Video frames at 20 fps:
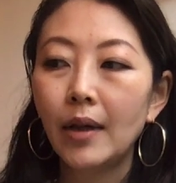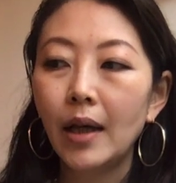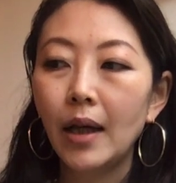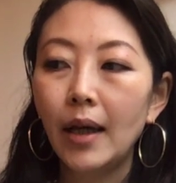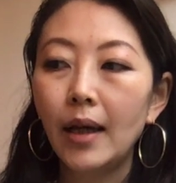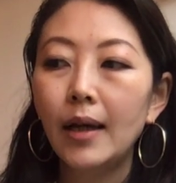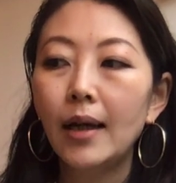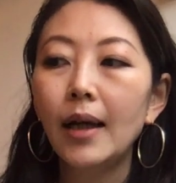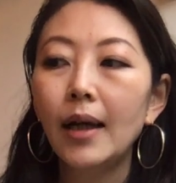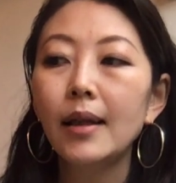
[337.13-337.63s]

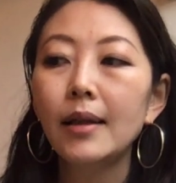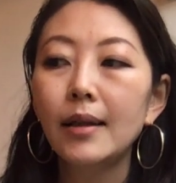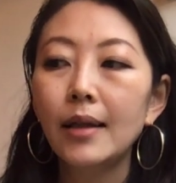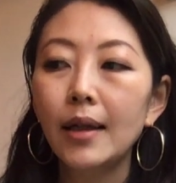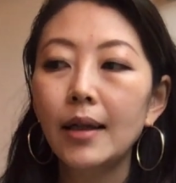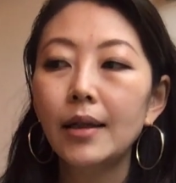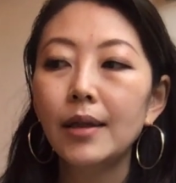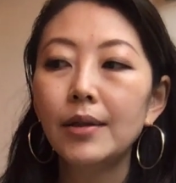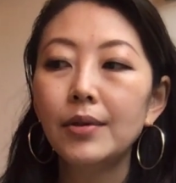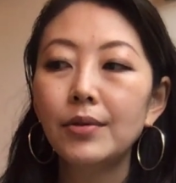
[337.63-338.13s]
選ん
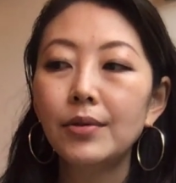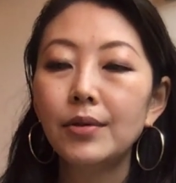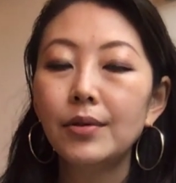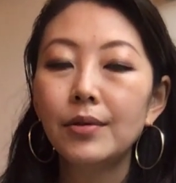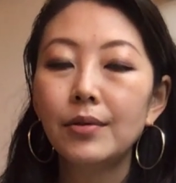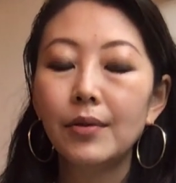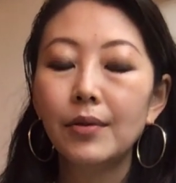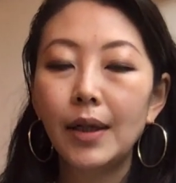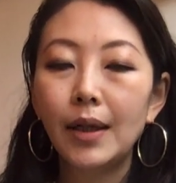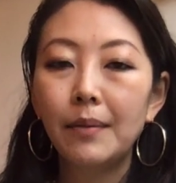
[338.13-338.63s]
でい
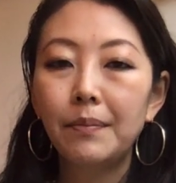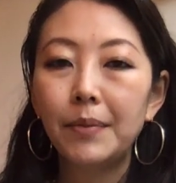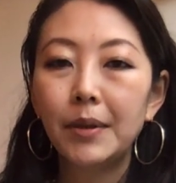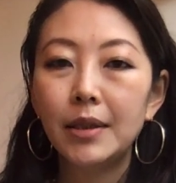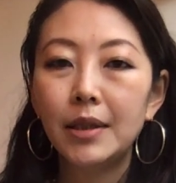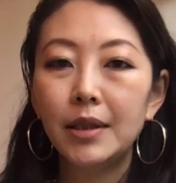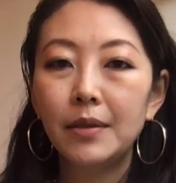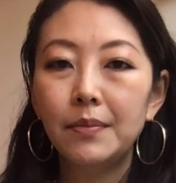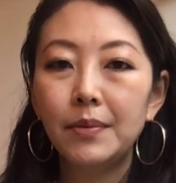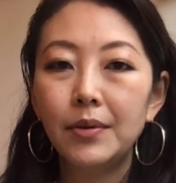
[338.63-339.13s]
るのはやっぱ
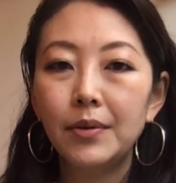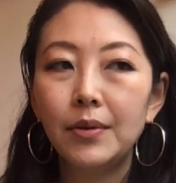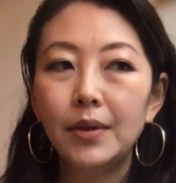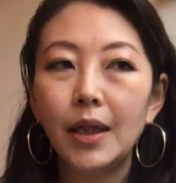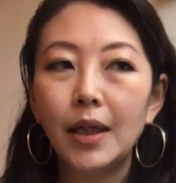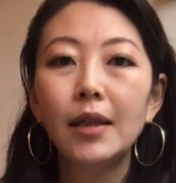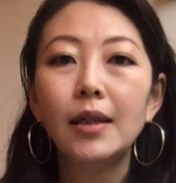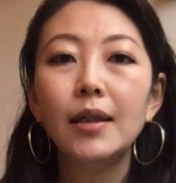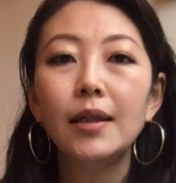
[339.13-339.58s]
自分なん